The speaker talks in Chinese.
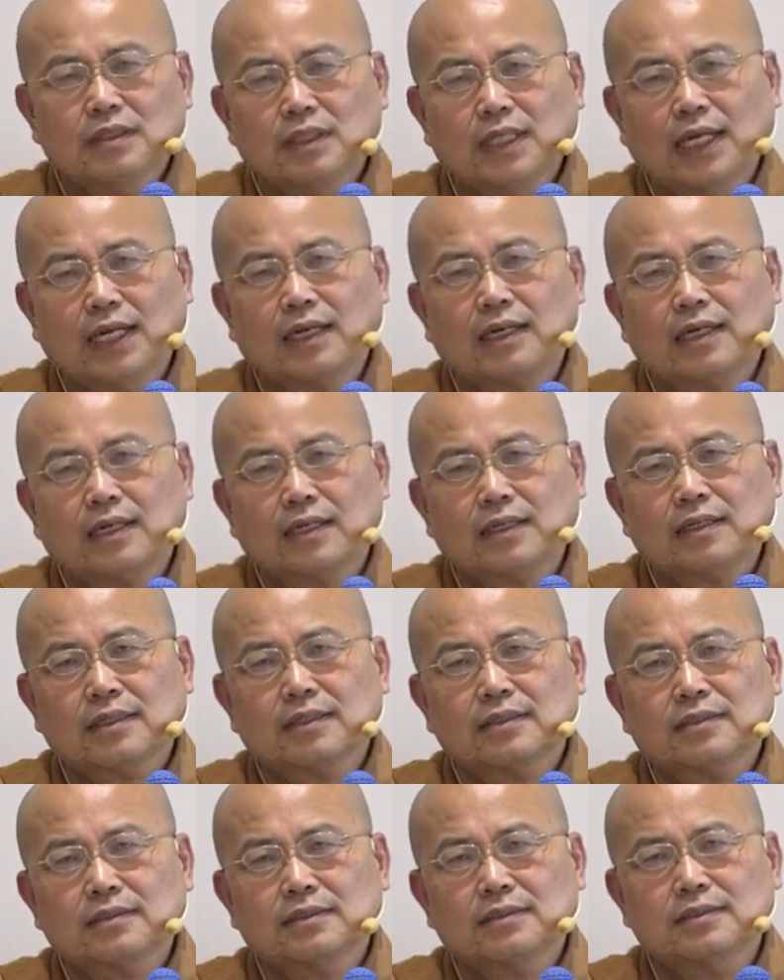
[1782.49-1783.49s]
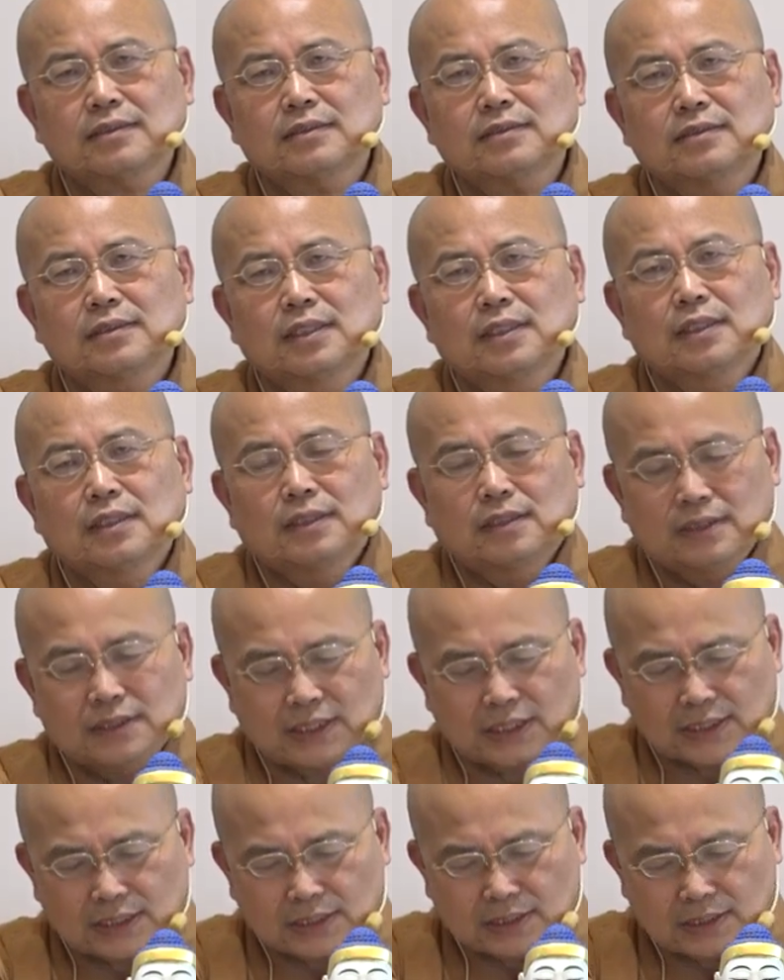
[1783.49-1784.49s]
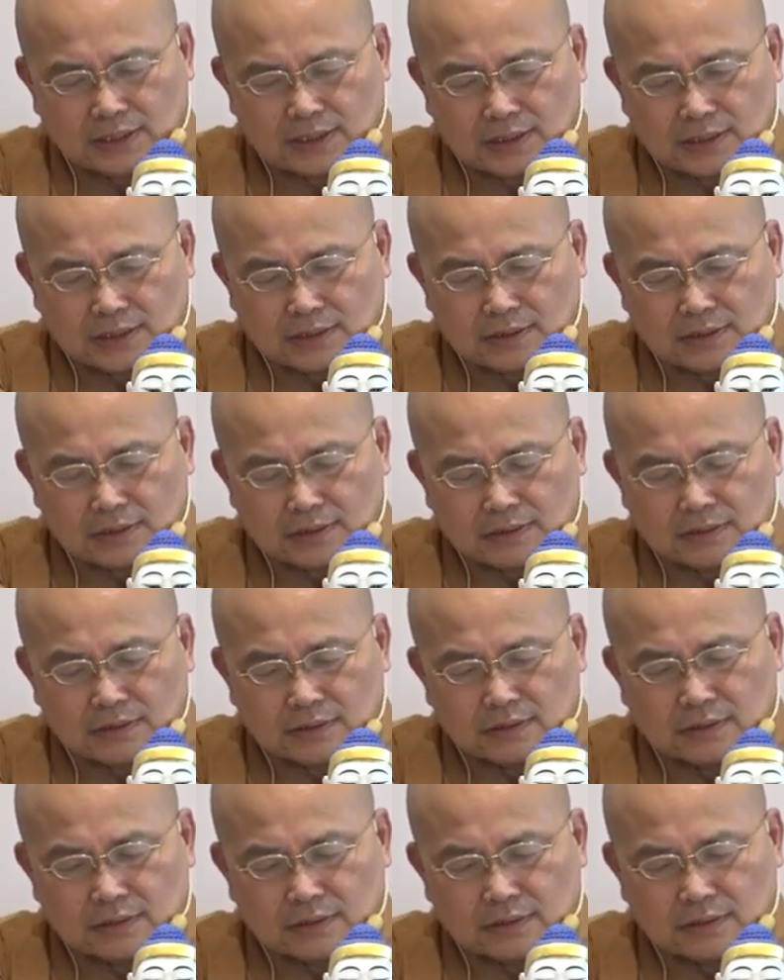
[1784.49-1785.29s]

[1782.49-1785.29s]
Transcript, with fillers: 那这个